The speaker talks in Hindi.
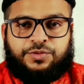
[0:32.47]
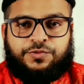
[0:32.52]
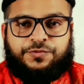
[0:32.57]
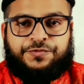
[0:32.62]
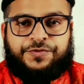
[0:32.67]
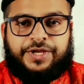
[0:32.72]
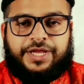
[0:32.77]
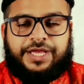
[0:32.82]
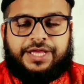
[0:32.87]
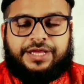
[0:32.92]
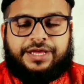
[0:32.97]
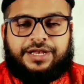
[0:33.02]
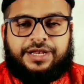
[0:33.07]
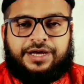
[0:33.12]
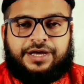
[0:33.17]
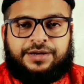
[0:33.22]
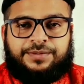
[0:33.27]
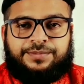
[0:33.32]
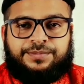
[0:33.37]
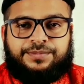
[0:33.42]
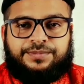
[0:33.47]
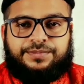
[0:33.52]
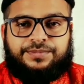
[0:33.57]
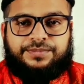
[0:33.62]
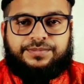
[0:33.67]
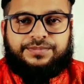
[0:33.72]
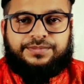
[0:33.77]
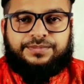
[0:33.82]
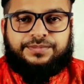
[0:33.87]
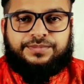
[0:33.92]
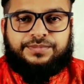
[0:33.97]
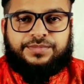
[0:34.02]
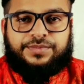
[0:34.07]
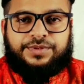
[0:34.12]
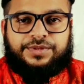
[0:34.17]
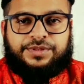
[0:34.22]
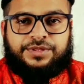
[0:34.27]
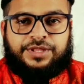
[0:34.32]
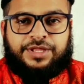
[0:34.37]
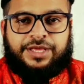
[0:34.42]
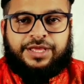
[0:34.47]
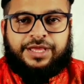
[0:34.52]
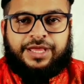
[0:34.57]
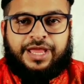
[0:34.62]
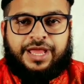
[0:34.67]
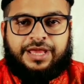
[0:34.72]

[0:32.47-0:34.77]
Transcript: सूफिया कराम से